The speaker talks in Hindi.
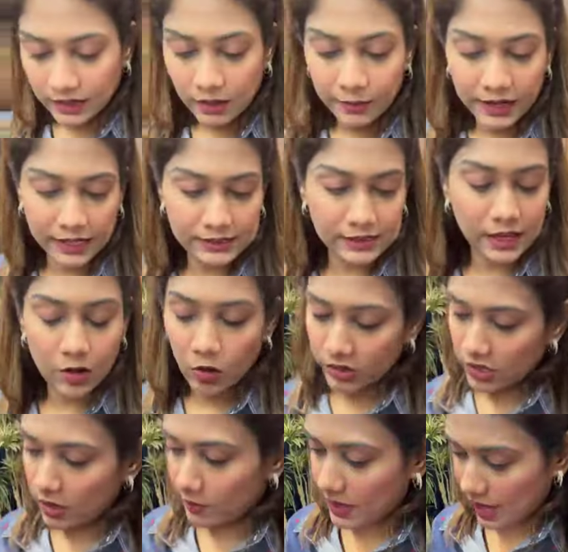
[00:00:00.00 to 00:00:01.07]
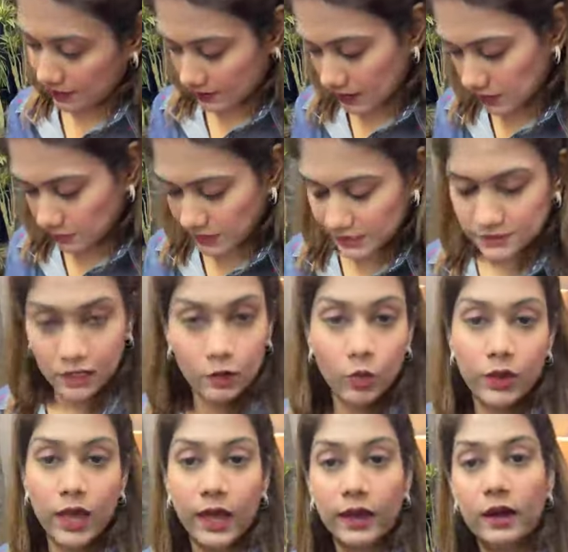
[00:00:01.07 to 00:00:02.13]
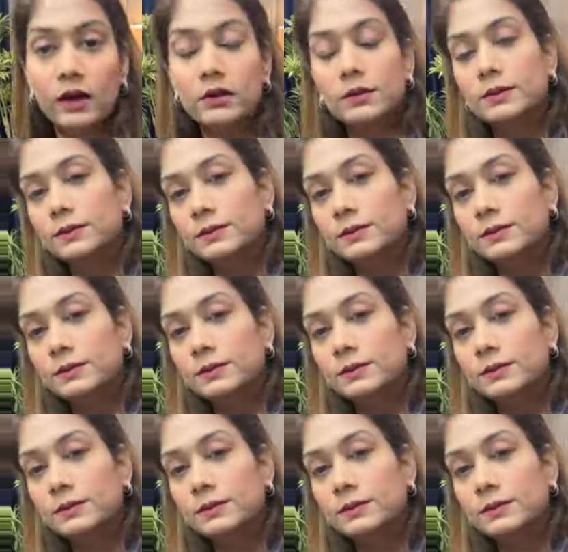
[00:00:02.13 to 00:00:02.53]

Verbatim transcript: एक्सएल डबल एक्सएल और ये भी एक्सएल डबल एक्सएल को आए